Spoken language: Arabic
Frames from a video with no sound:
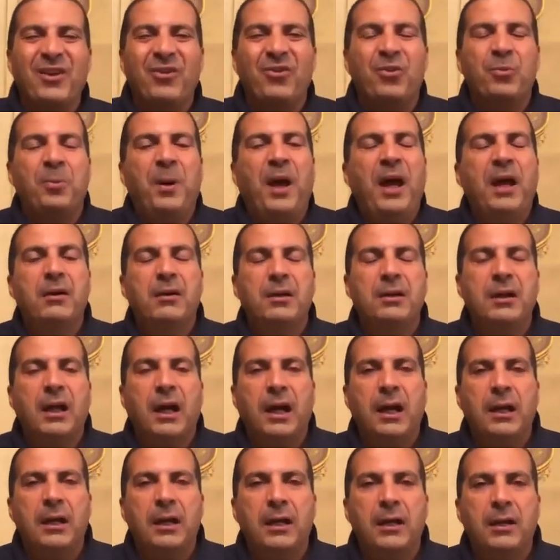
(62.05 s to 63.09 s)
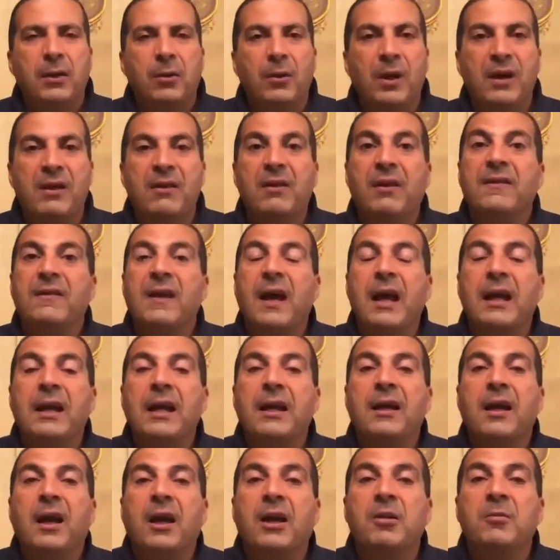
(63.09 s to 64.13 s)
سبحانه وتعالى وإذا
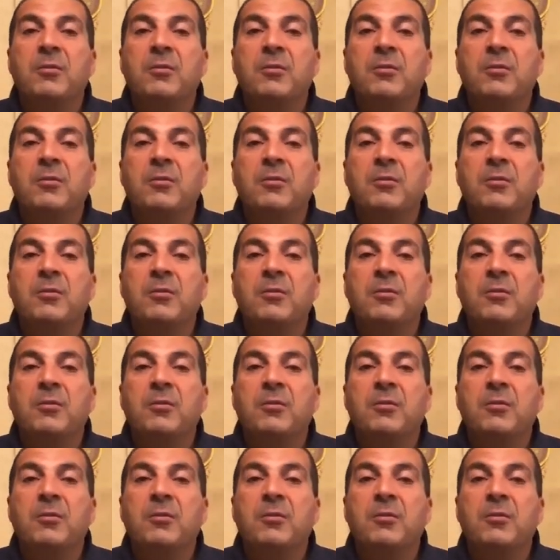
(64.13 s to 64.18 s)
سألك